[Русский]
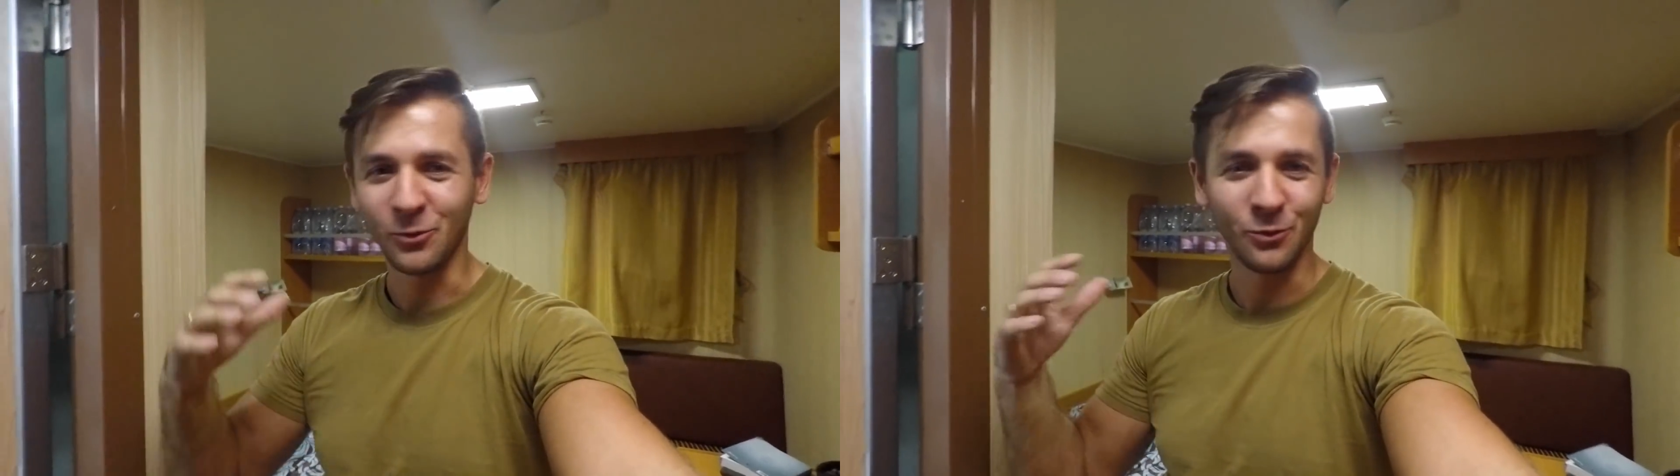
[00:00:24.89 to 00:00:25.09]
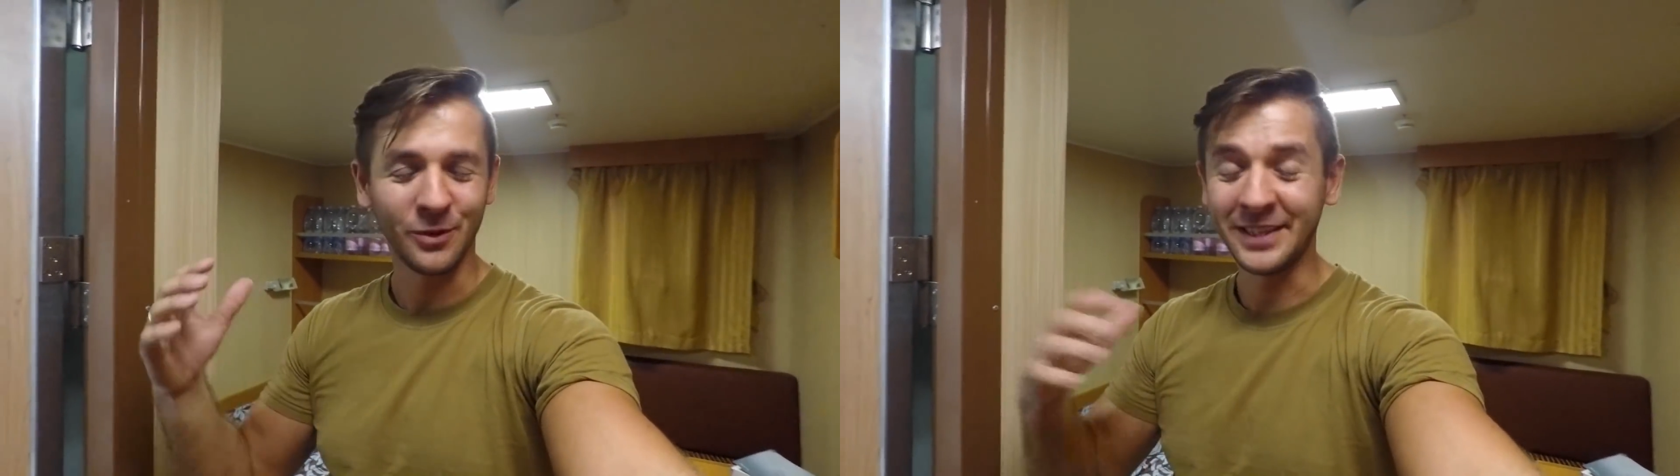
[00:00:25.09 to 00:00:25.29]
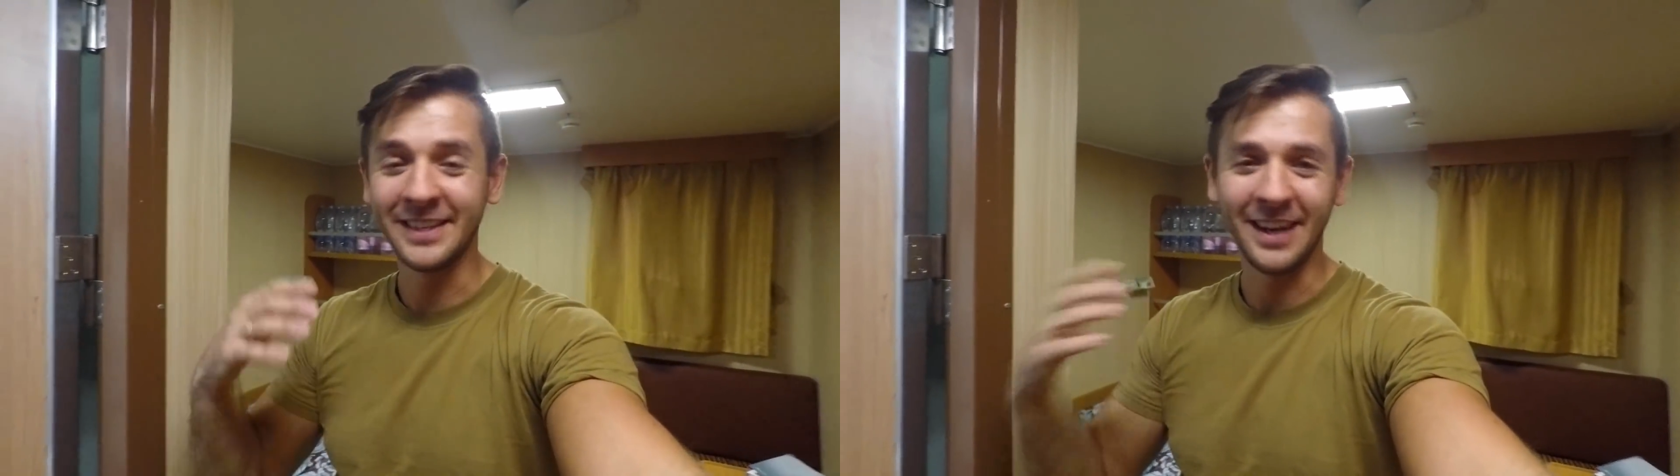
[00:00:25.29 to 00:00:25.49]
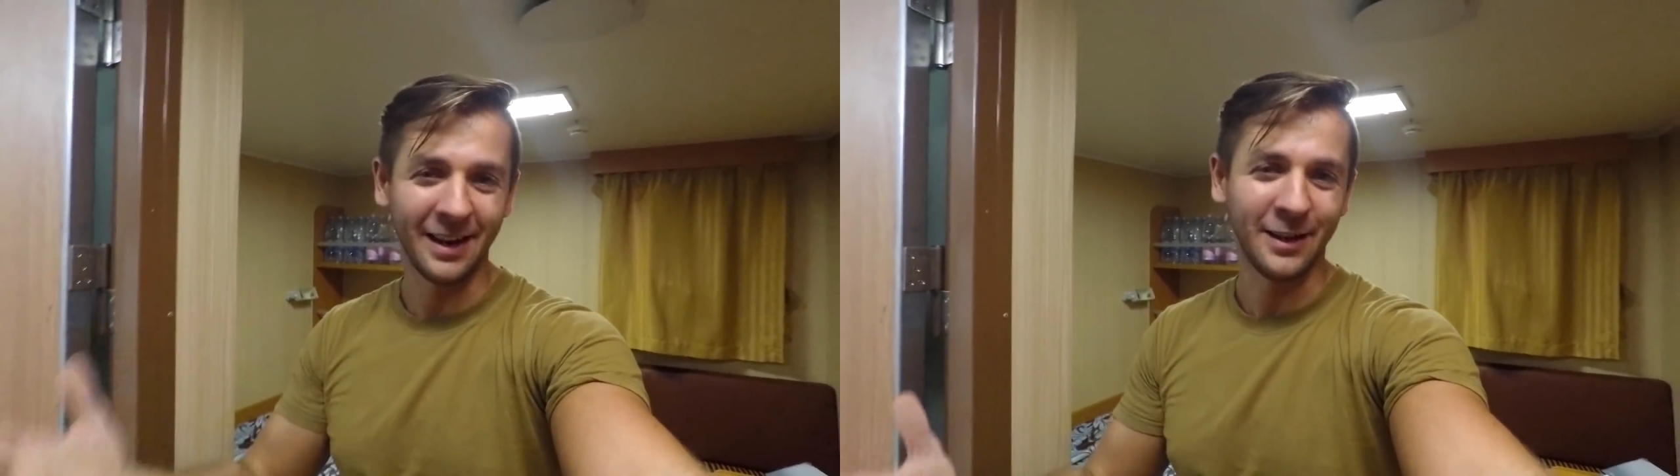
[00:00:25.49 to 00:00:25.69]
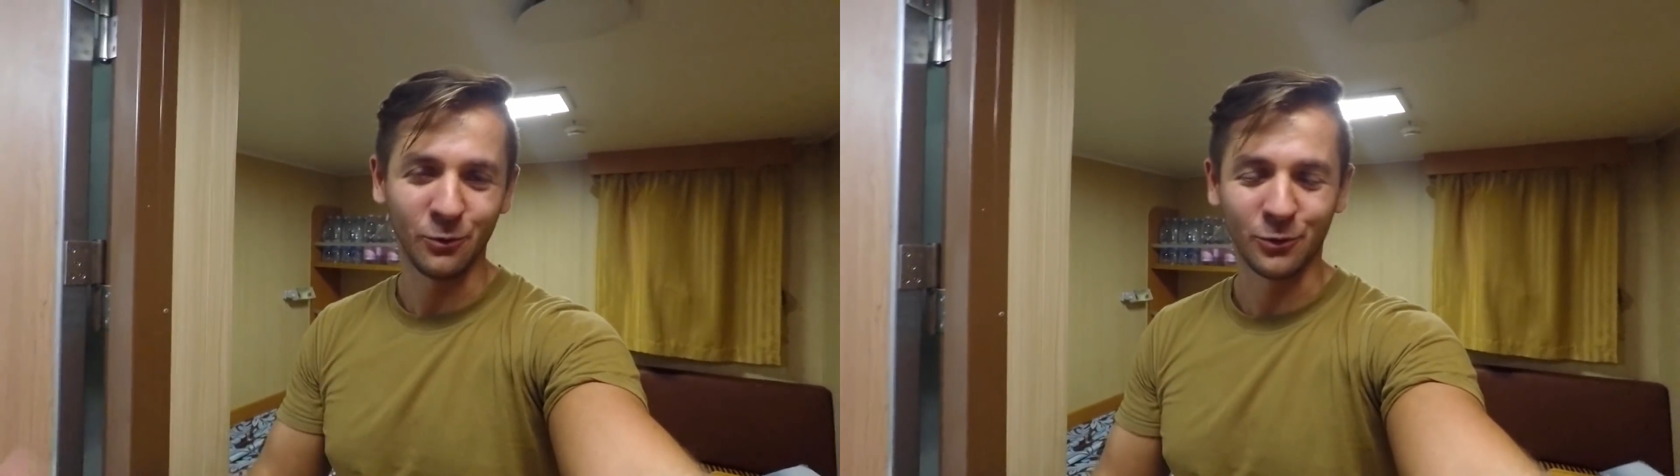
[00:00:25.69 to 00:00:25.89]

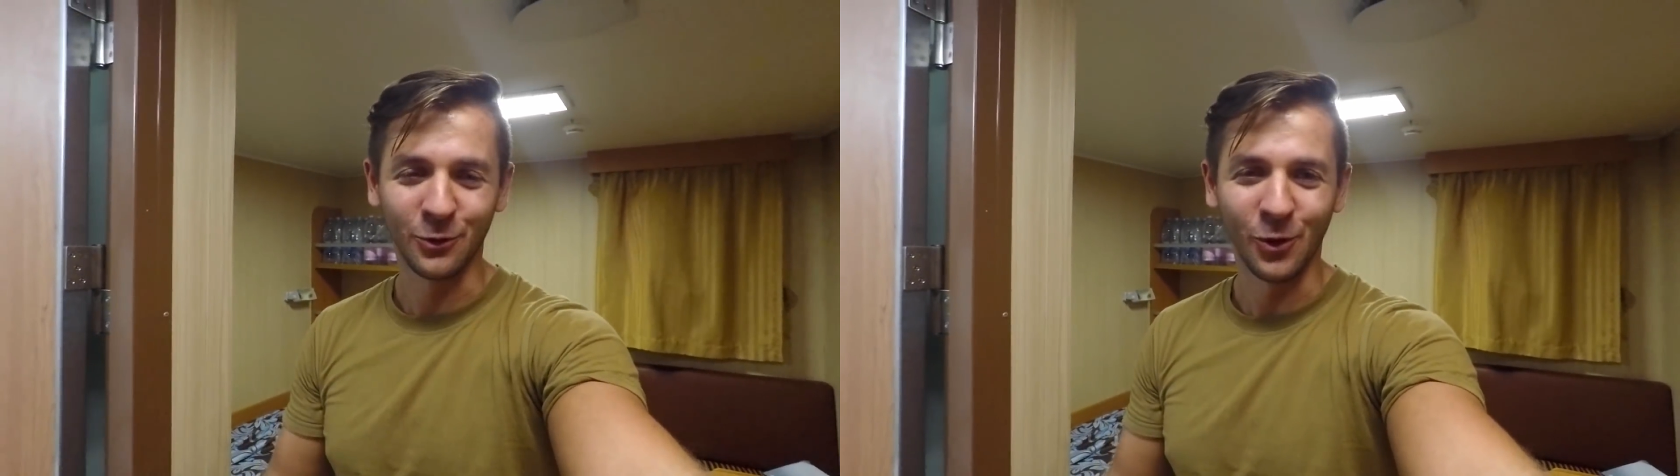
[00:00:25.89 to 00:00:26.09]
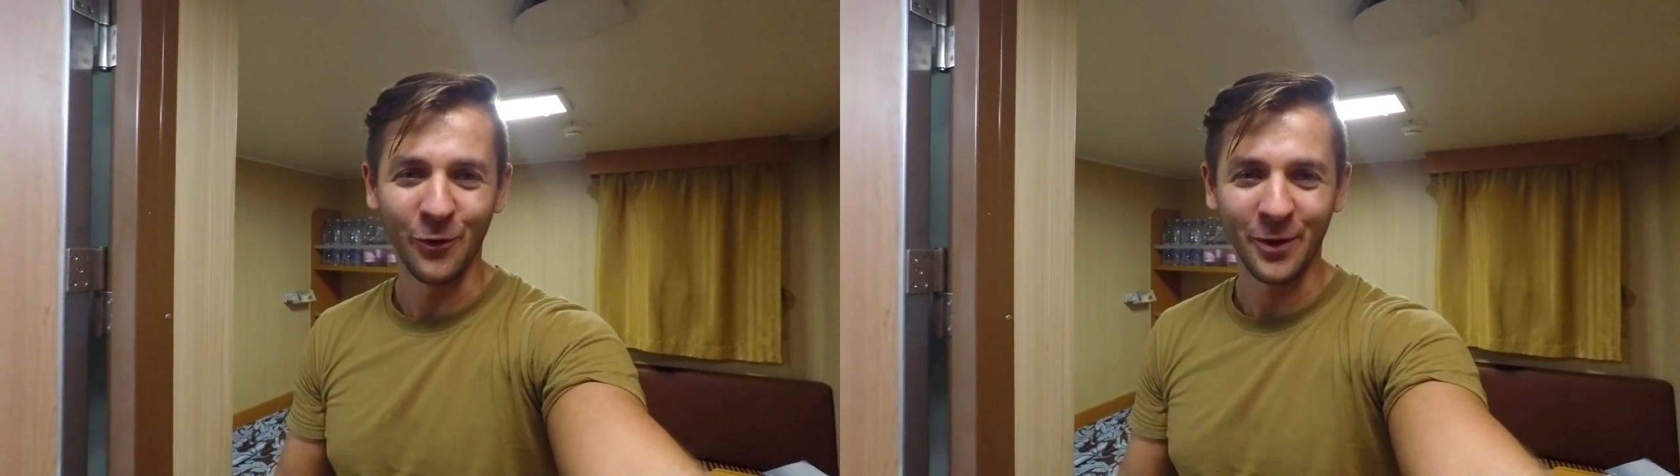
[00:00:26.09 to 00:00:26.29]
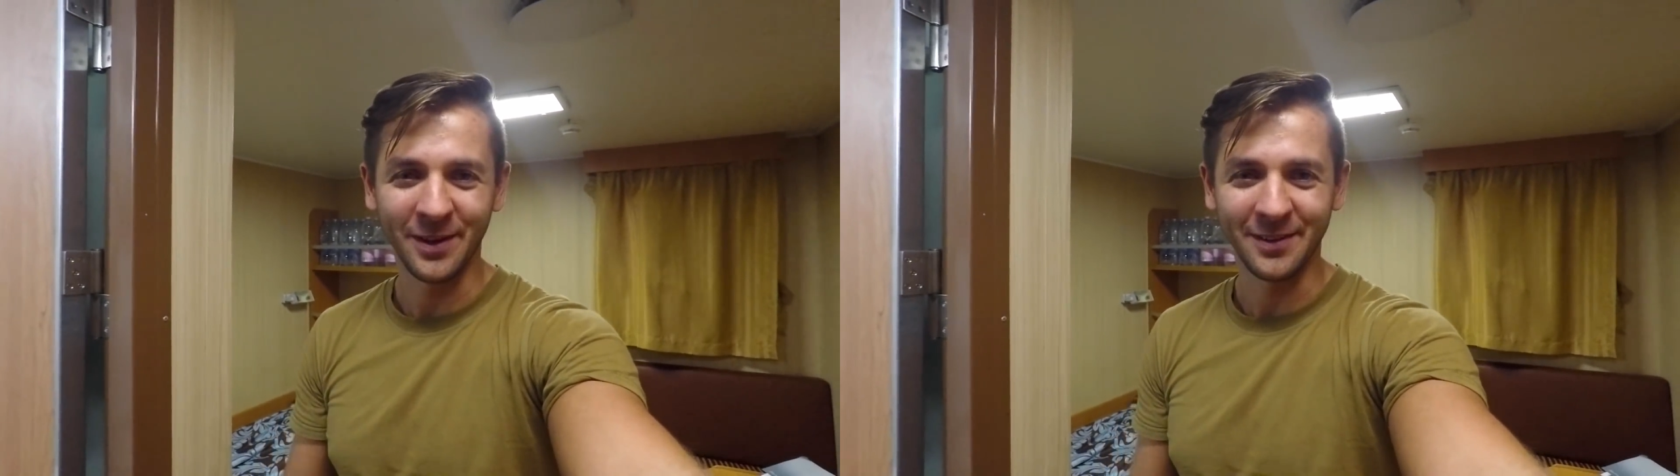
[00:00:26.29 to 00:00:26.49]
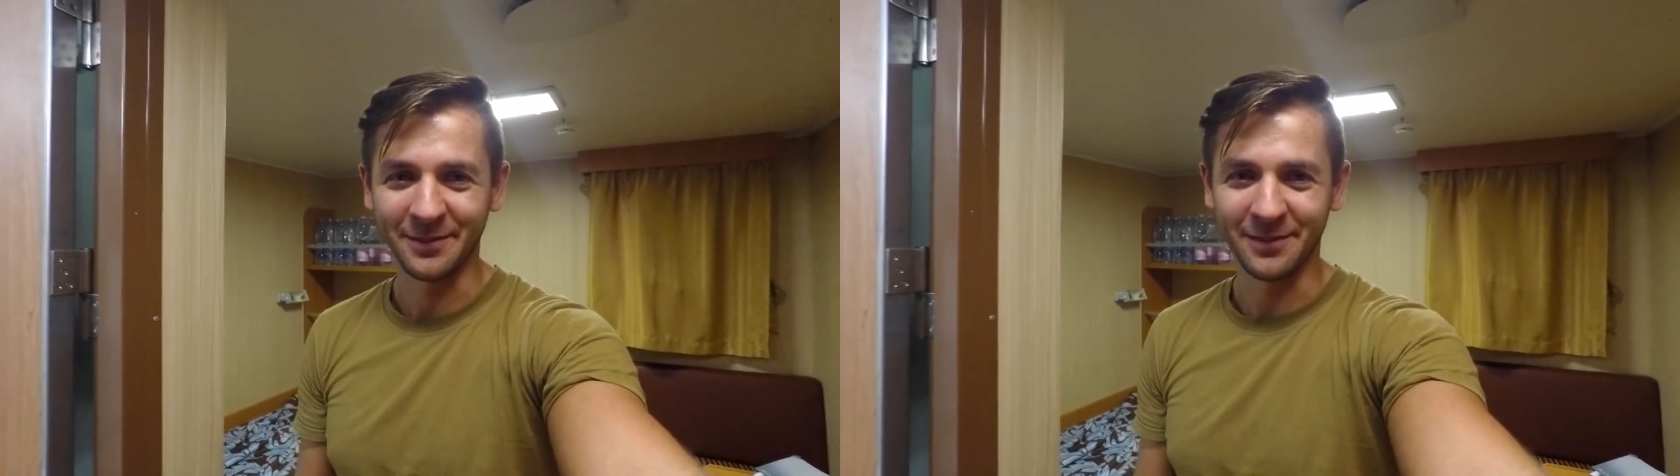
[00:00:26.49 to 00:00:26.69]
идеальные условия